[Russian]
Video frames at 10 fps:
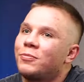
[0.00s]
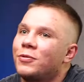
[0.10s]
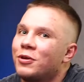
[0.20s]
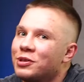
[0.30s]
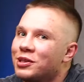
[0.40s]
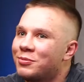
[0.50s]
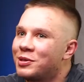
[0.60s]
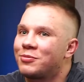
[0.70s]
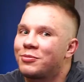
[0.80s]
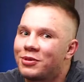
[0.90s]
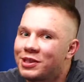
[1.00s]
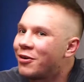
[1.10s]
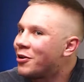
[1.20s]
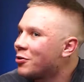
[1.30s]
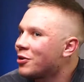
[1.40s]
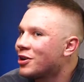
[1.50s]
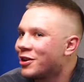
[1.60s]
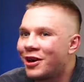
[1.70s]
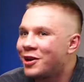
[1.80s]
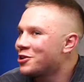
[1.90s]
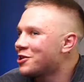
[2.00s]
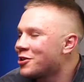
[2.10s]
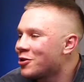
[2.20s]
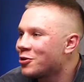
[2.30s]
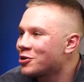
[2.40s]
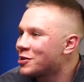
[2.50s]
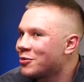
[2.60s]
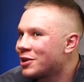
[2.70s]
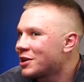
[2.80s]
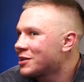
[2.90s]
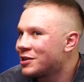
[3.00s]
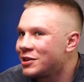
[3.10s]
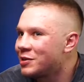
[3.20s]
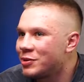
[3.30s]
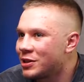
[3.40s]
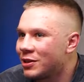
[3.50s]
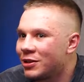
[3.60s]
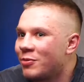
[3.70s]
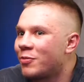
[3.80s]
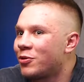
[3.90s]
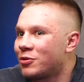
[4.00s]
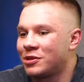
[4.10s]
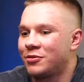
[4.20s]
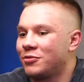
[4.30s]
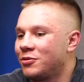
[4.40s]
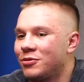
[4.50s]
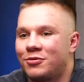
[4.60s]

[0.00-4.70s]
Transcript: Я вот с регбистом разговаривал, он категорически не хочет с тобой драться и списал тебя просто. Вот.